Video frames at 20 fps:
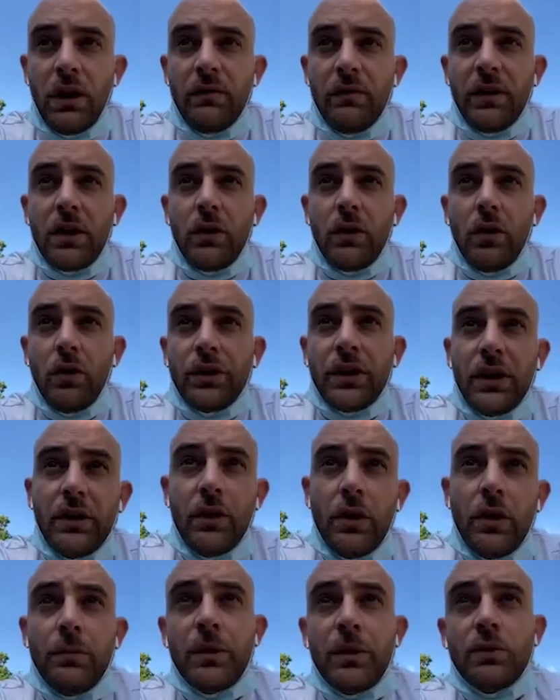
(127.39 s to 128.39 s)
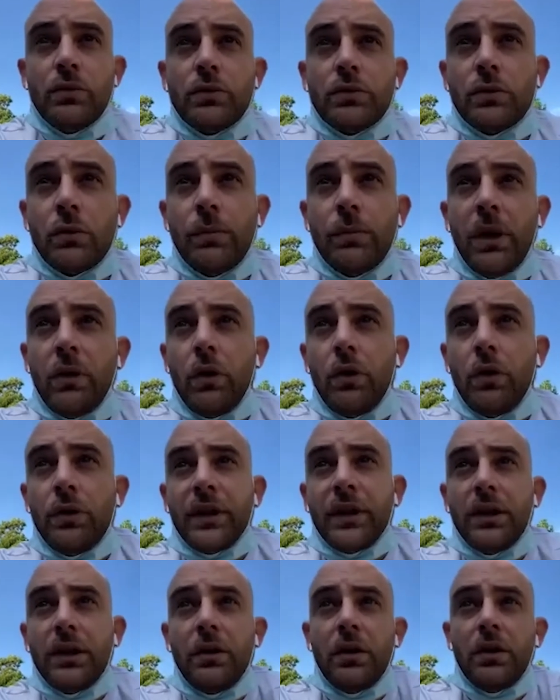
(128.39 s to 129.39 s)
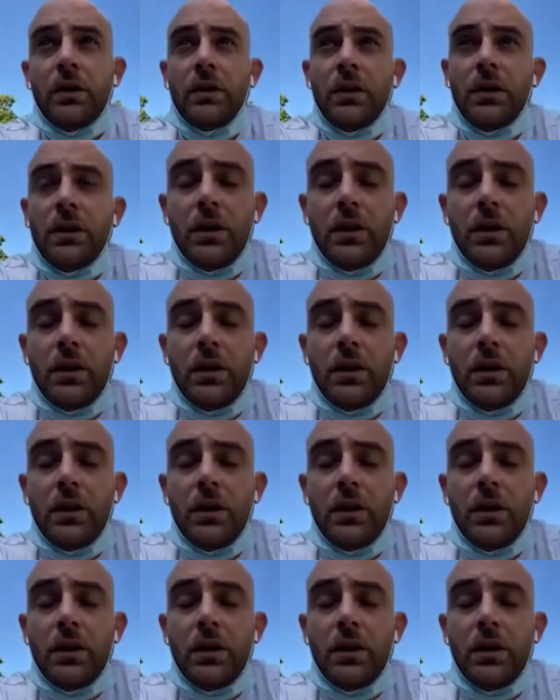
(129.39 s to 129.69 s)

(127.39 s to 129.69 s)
avec leur entraîneur, mais tous n'ont pas leur entraîneur.